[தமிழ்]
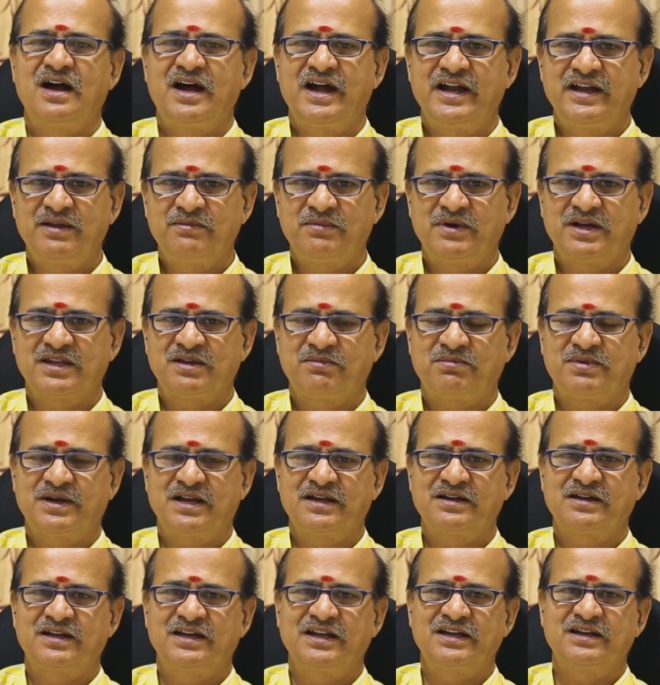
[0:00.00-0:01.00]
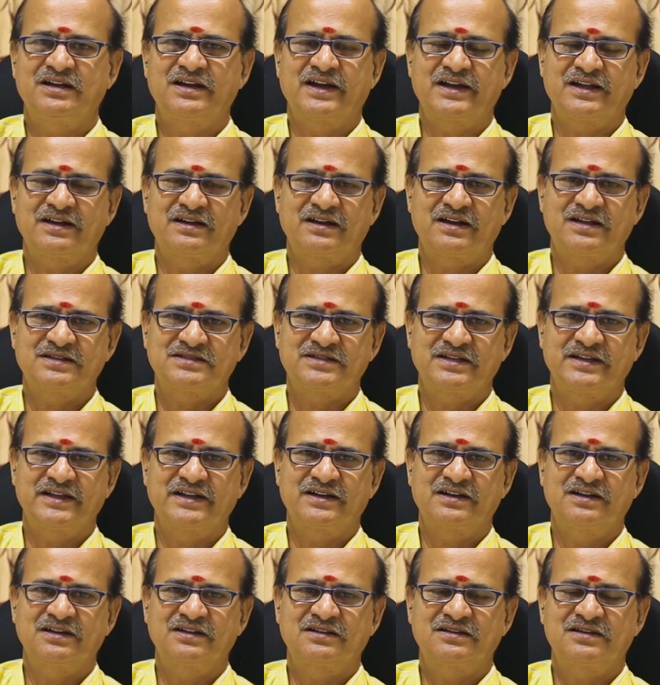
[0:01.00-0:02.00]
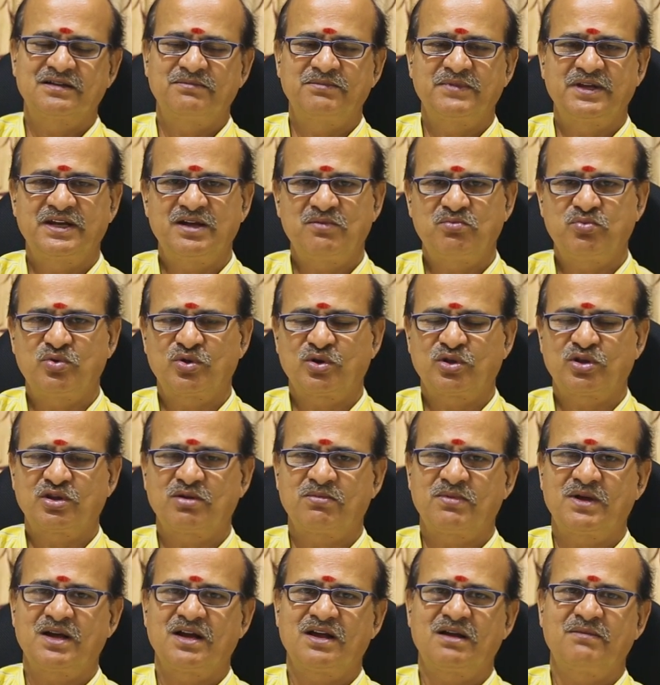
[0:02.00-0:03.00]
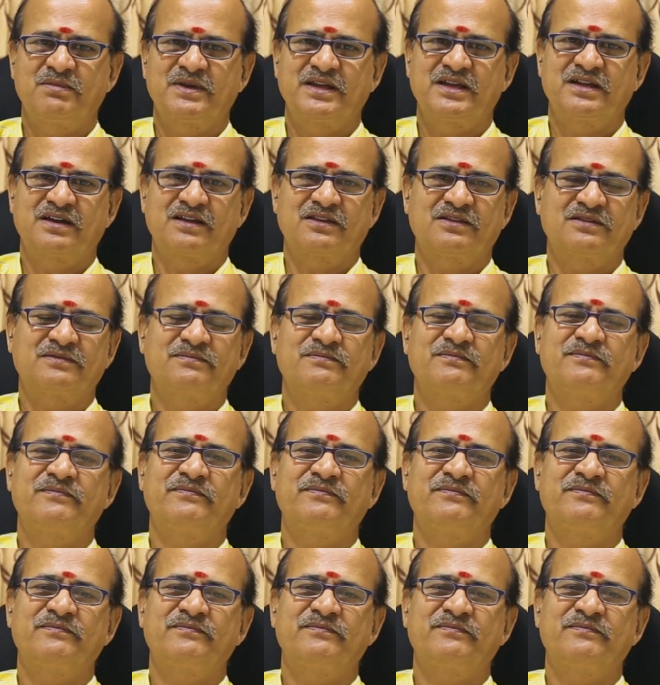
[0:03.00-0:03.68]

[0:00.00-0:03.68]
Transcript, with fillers: ஆணி மாத பலன்களில் கடகராசி நேர்களுக்கு மிக பொருத்தமாக அமைகிறது